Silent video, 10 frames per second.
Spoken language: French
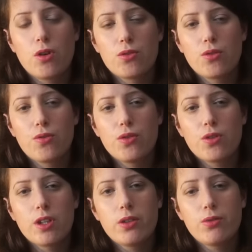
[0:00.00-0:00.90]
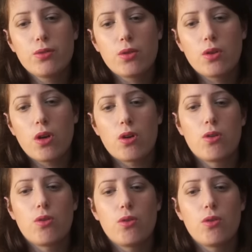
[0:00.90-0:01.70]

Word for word: quant aux fioritures euh,